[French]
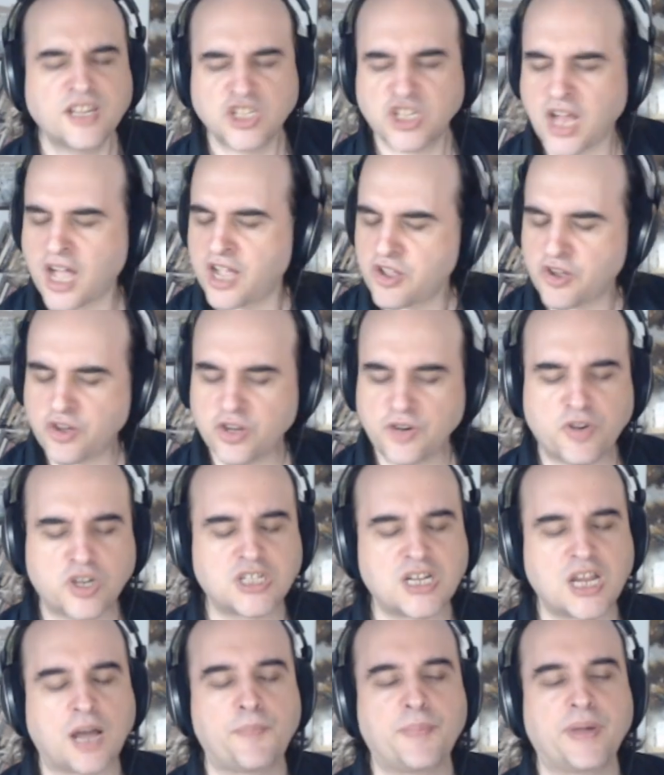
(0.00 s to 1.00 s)
Encore une fois,
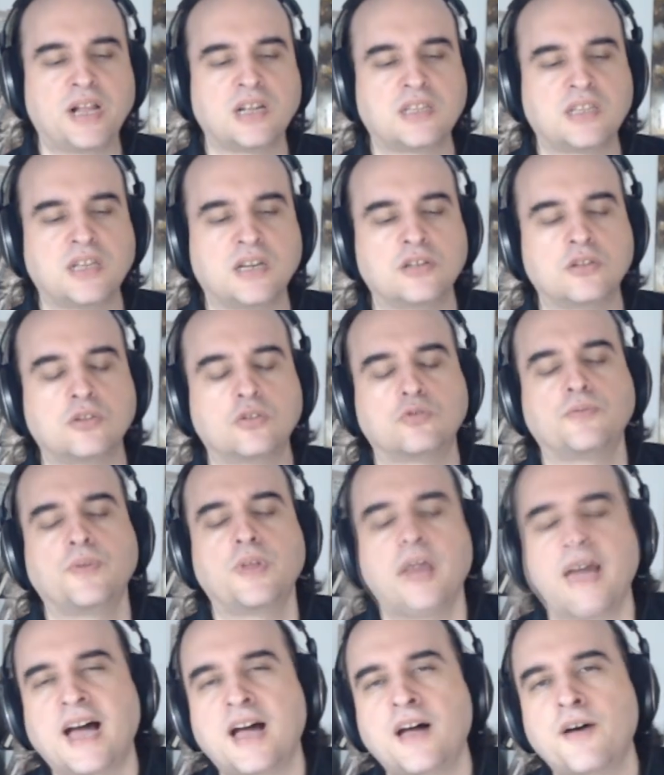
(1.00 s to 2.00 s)
j'en reparle tantôt.
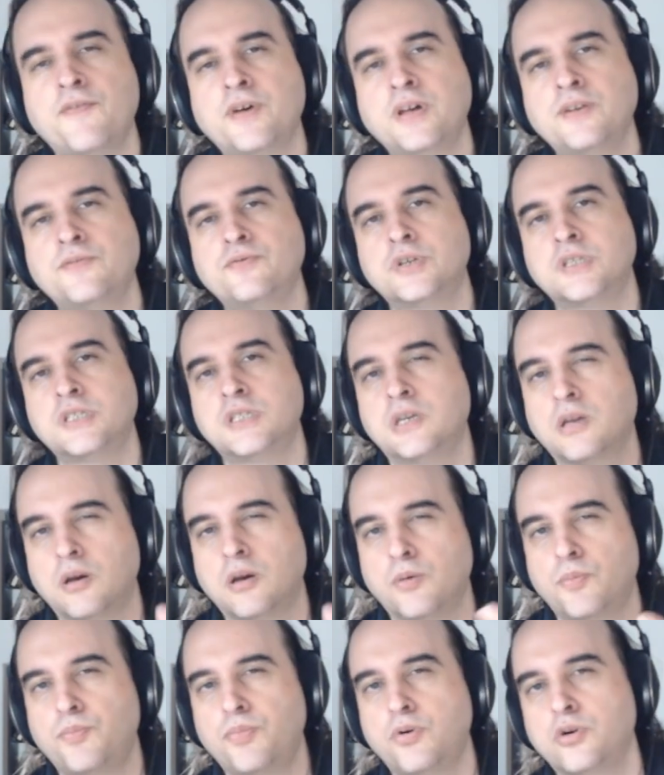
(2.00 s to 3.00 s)
Avant de vous dire
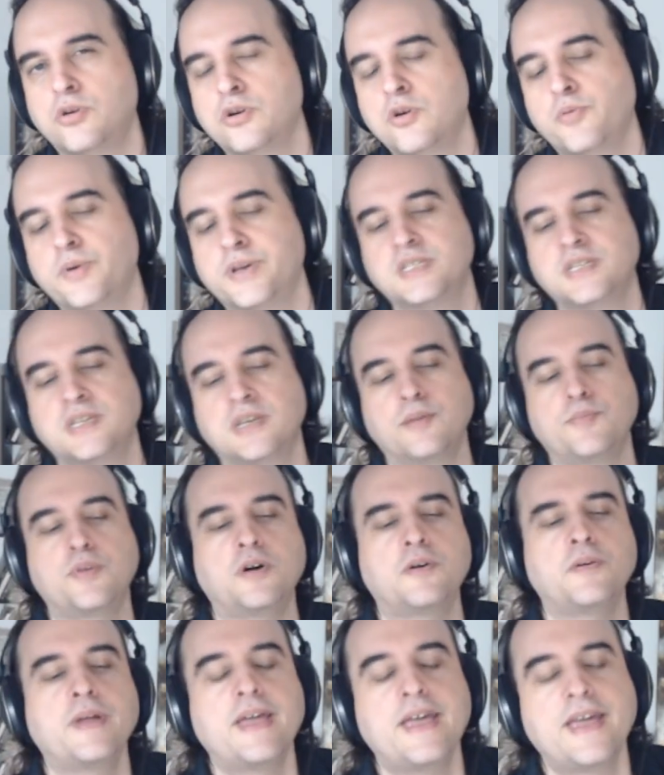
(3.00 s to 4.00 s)
pourquoi c'est bon,